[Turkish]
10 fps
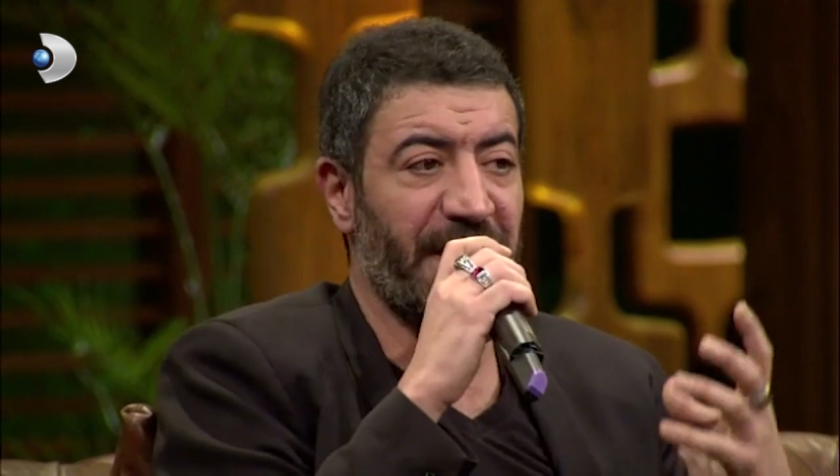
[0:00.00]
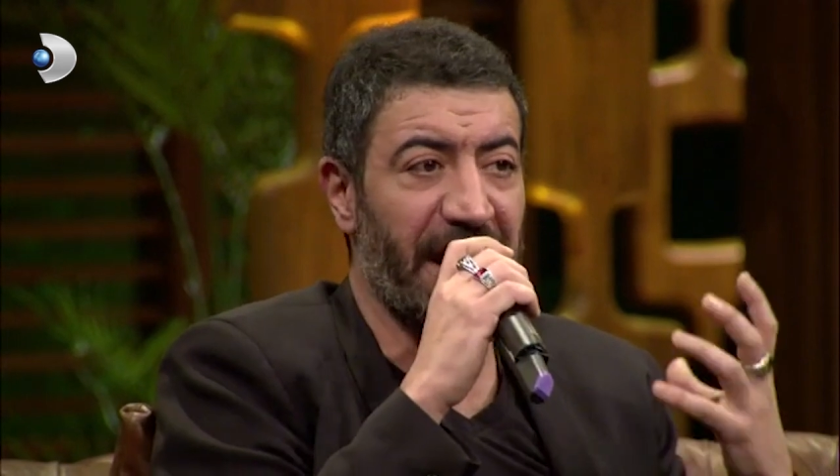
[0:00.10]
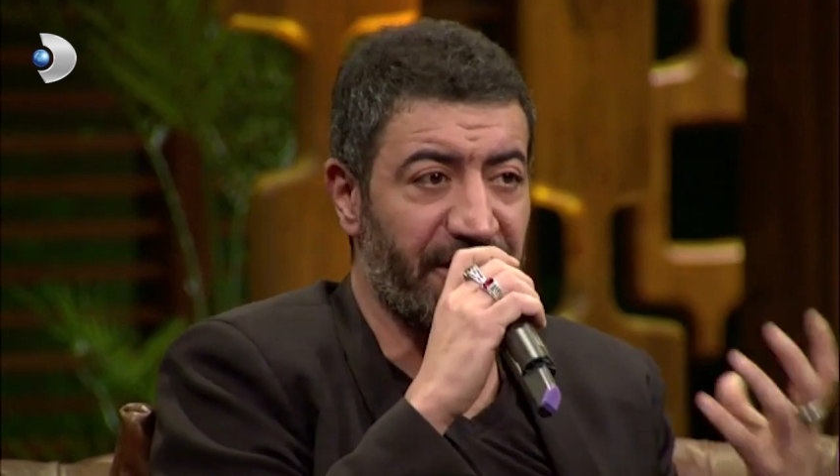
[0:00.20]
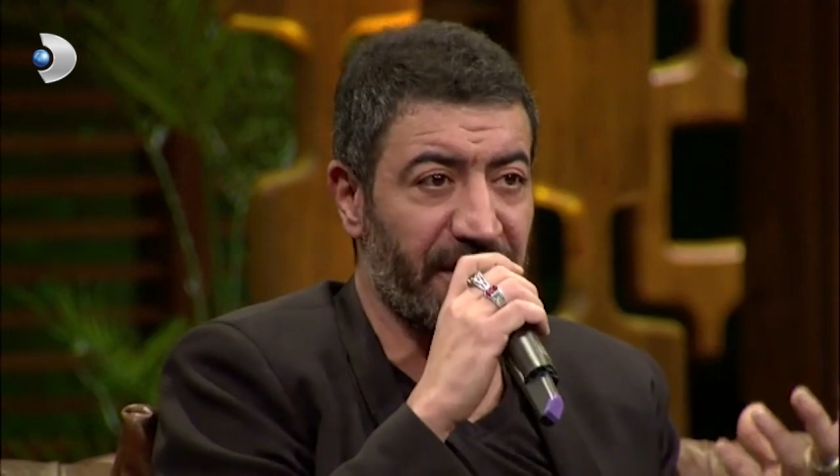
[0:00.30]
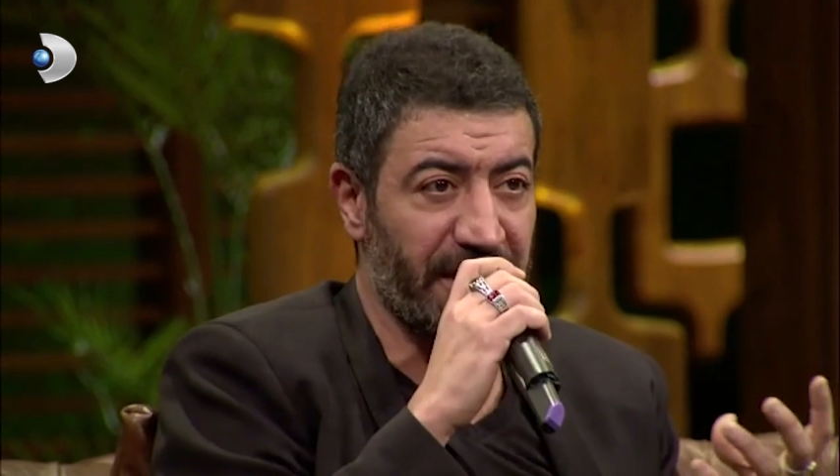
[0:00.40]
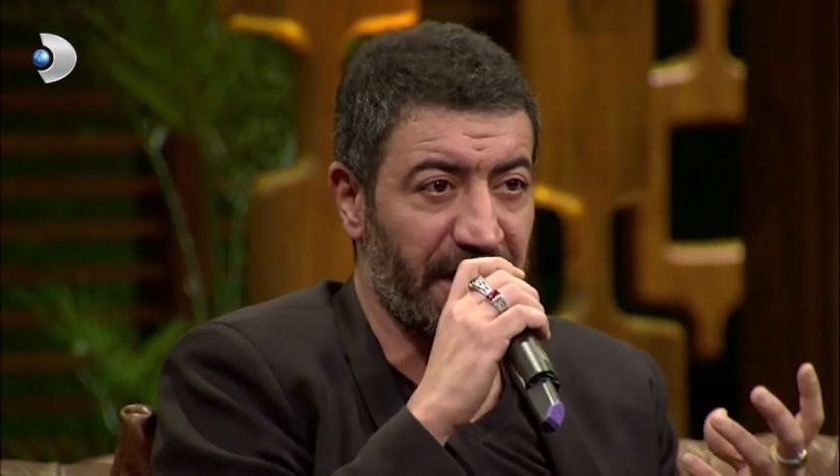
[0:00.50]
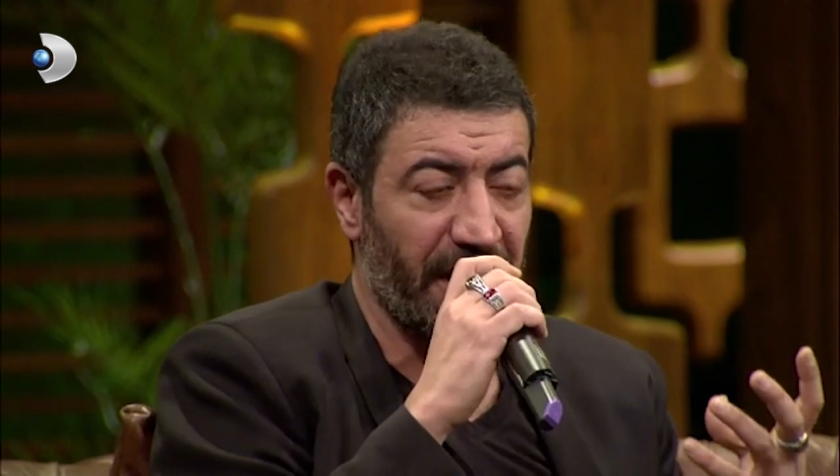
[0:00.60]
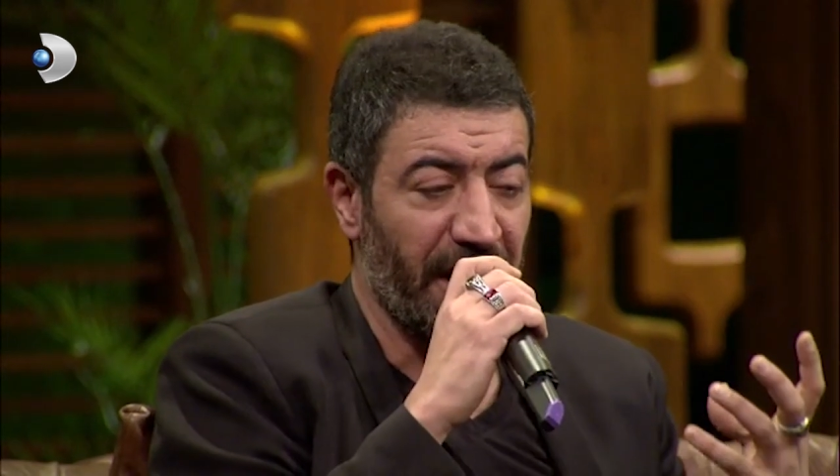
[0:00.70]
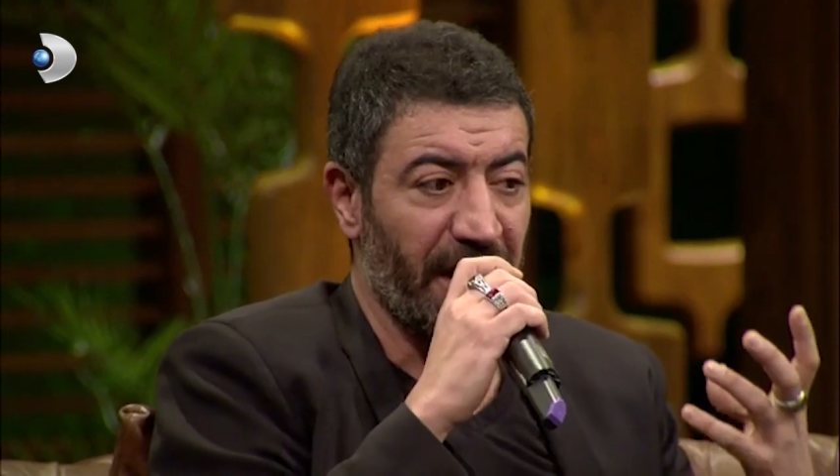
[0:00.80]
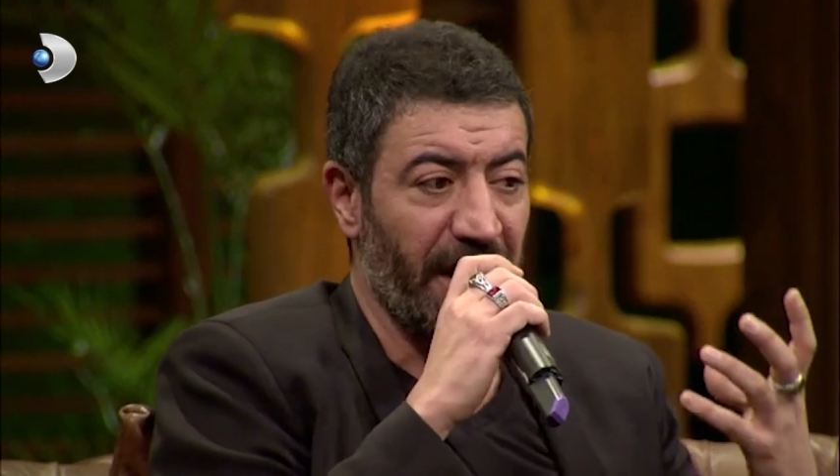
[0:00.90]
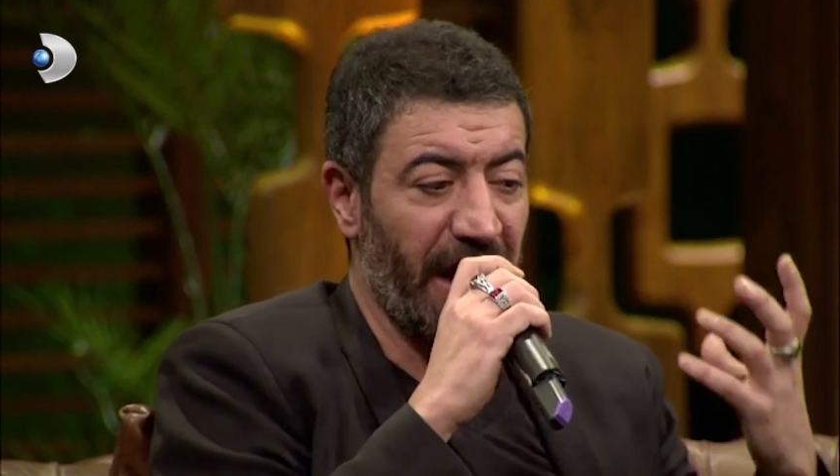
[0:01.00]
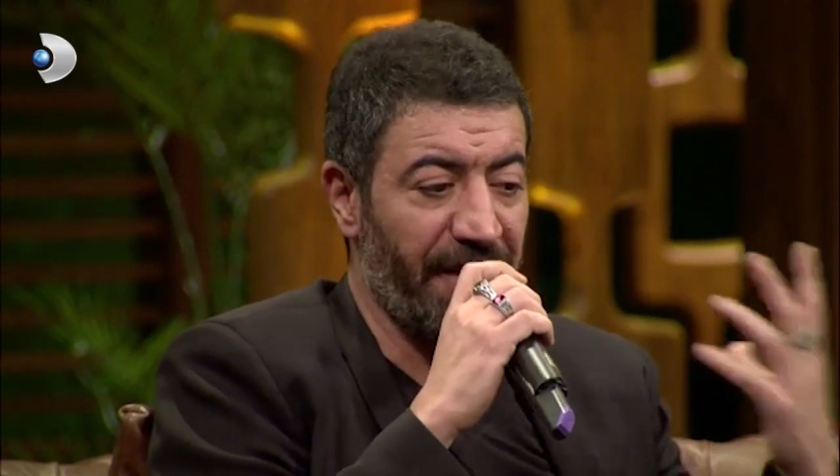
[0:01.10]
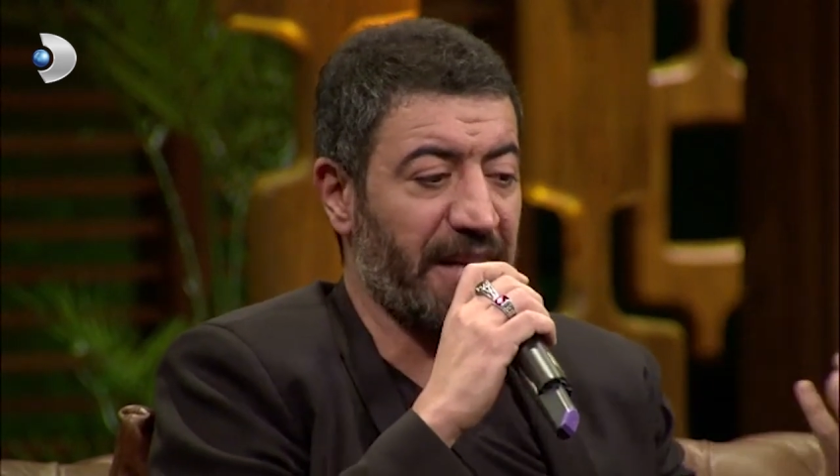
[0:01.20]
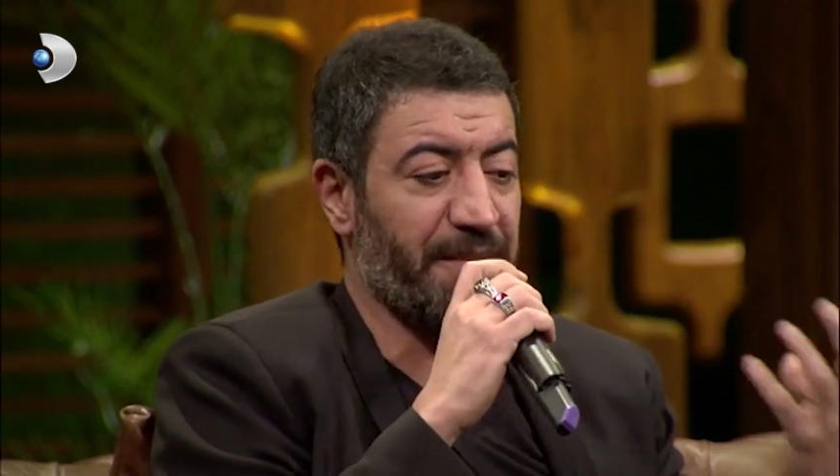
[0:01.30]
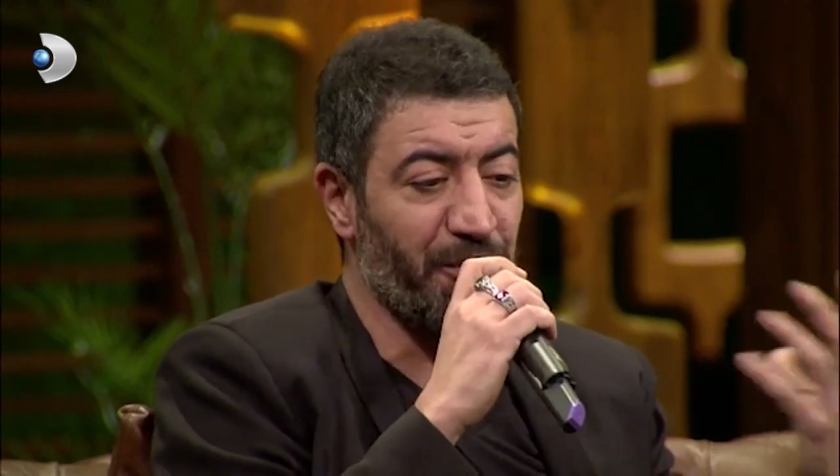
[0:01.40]
Gerçekten
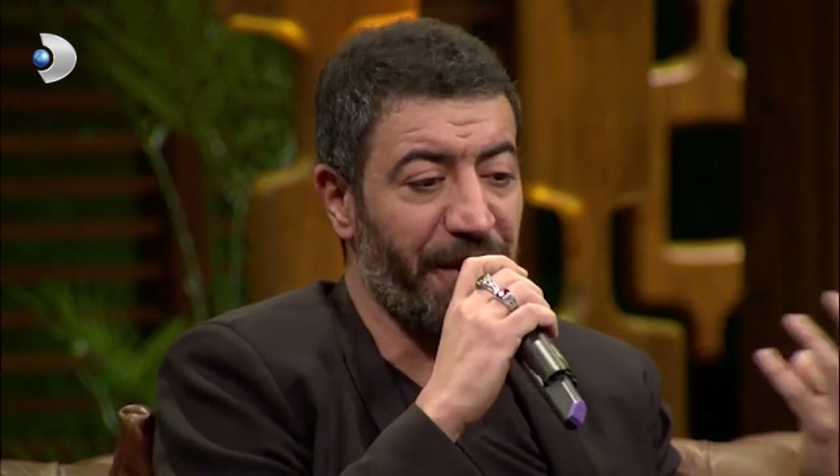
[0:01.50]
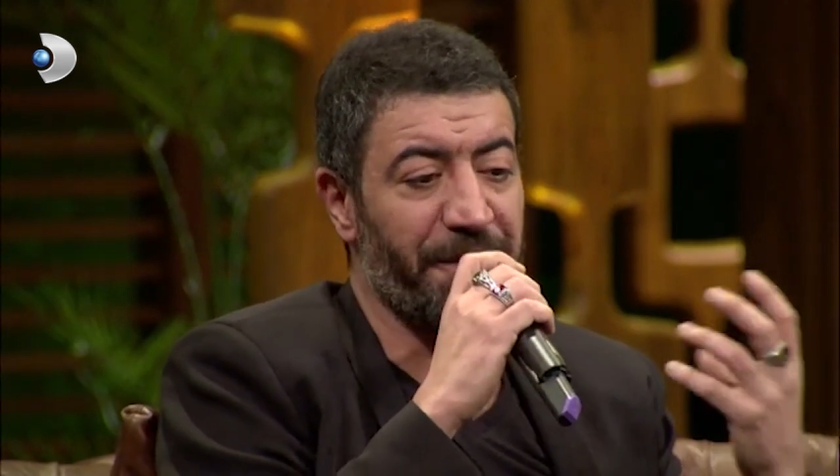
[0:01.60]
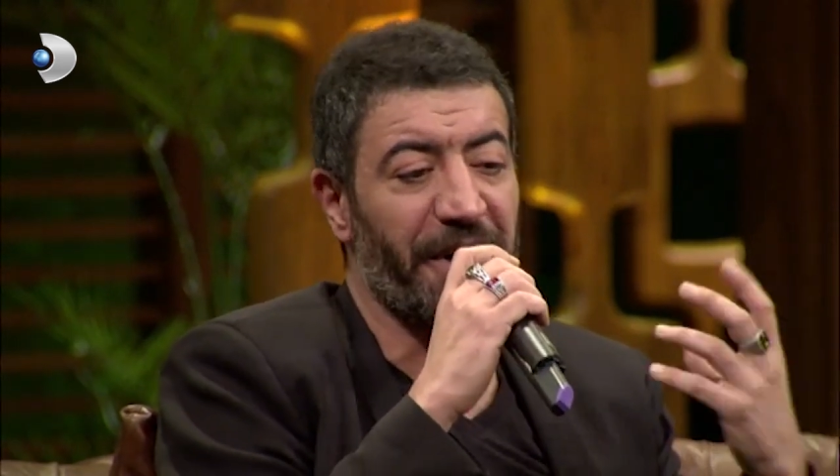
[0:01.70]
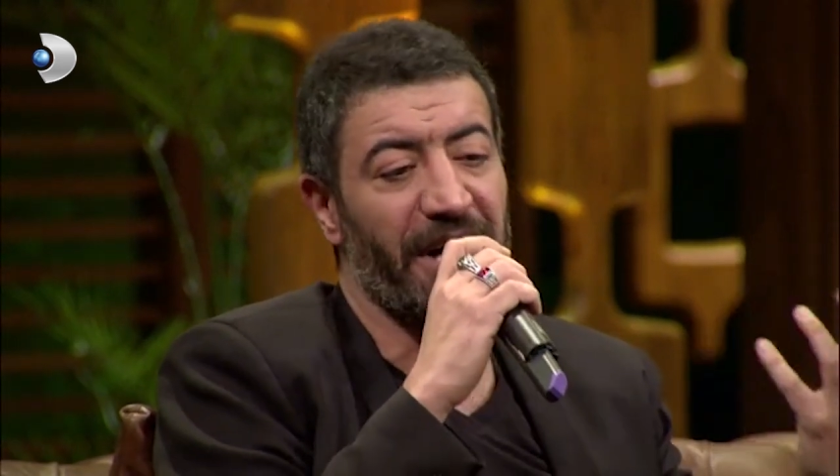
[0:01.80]
evet bu benim